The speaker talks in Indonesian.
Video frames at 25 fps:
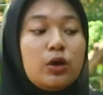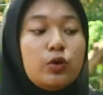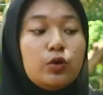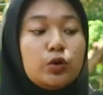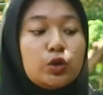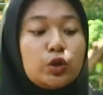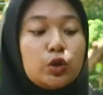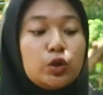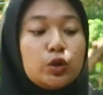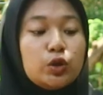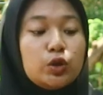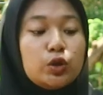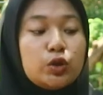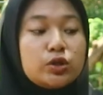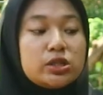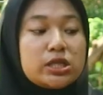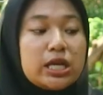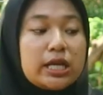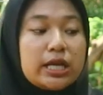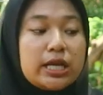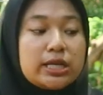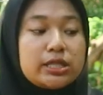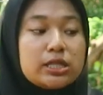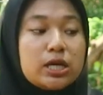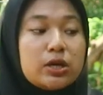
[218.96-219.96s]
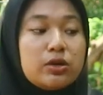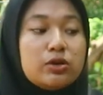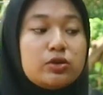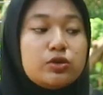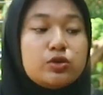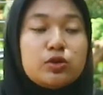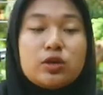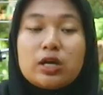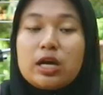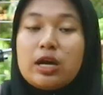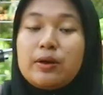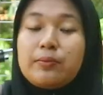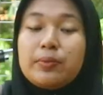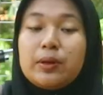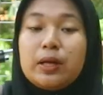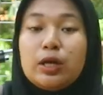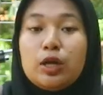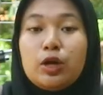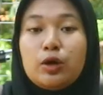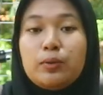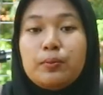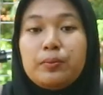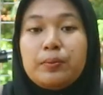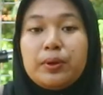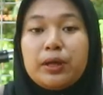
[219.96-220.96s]
Untuk jarak jauh juga
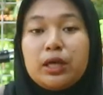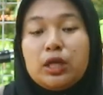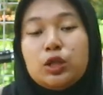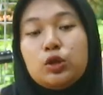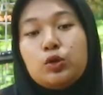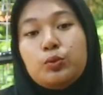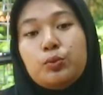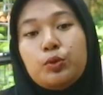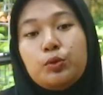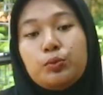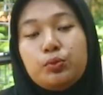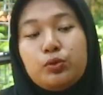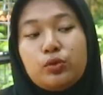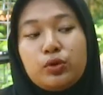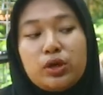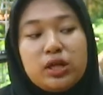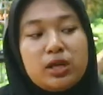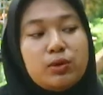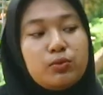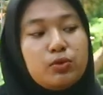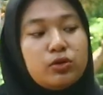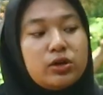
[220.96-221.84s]
belum begitu mumpuni,